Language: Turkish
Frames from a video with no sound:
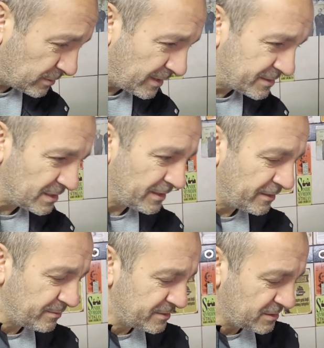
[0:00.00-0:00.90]
arızalar.
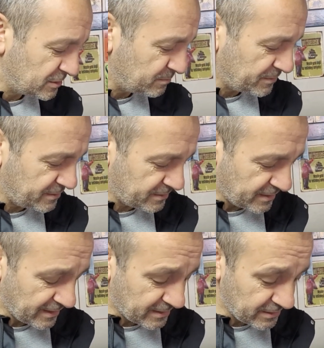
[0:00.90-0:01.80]
Arabanız çalışmadığı
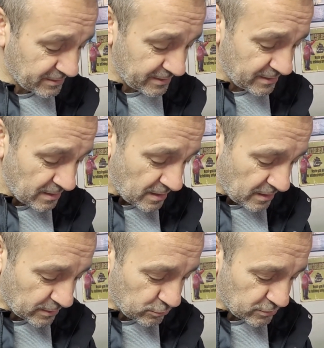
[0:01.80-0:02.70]
takdirde
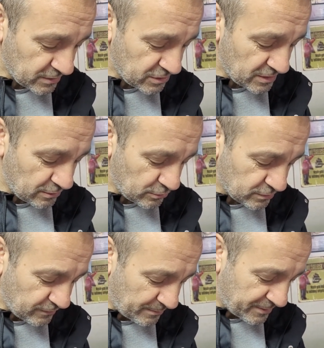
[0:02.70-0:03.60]
akünüzü inceliyoruz.
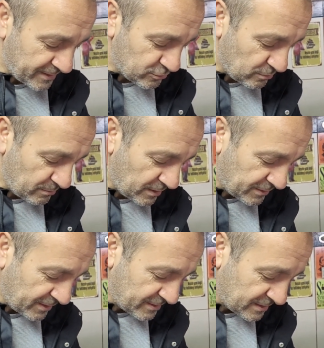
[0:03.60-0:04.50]
Fabrikasyon bir
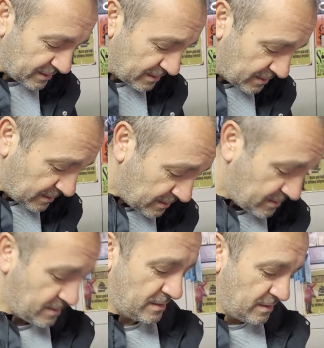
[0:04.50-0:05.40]
hataysa
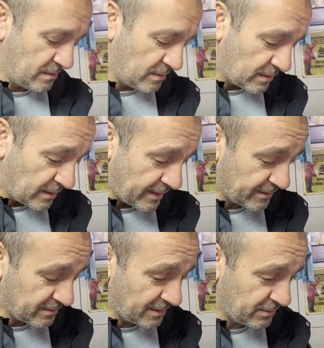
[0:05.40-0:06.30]

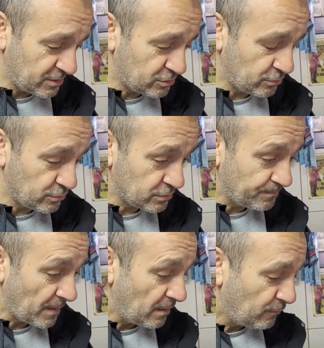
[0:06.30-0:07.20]
garantiden değiştiriyoruz.
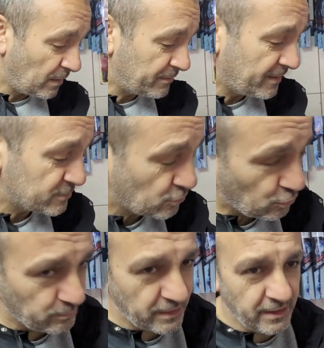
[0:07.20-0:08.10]
Fabrikasyon
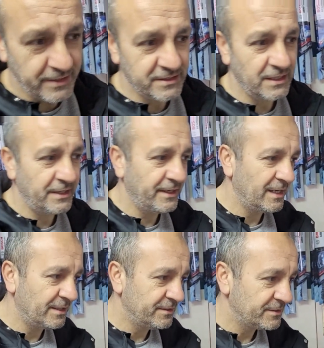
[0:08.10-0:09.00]
olmayan arızalar
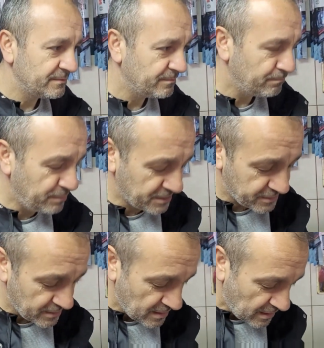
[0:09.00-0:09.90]
nelerdir?
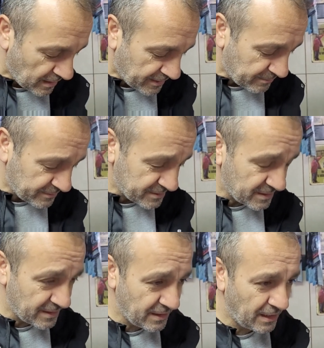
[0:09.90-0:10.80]
1.
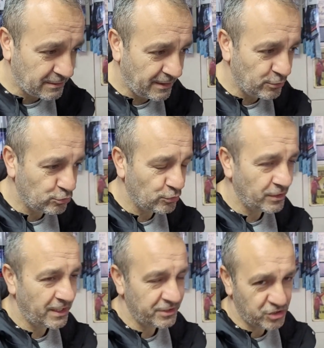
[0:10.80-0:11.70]
Arabanızda alternatör
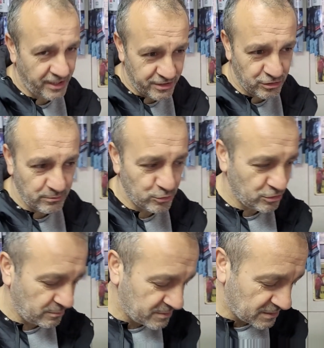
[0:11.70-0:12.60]
yani şarj
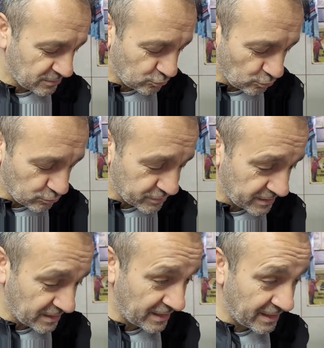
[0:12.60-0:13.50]
dinamosunda bir sıkıntı olursa
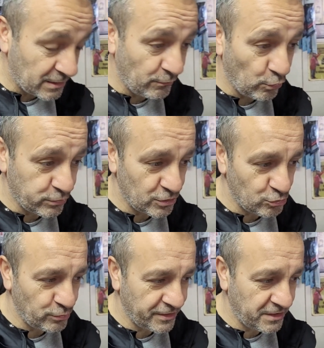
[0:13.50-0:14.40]
gerekli
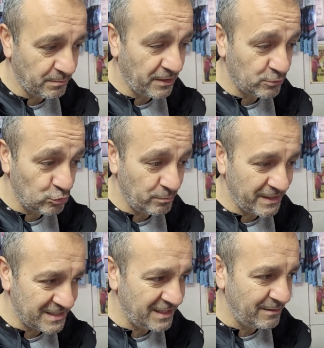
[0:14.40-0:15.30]
voltajı üretip aküyü
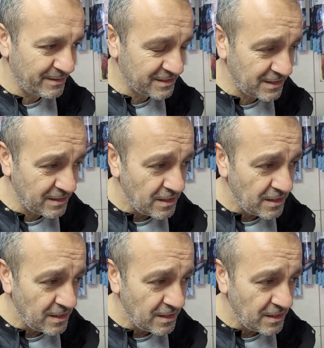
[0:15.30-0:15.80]
besleyemezse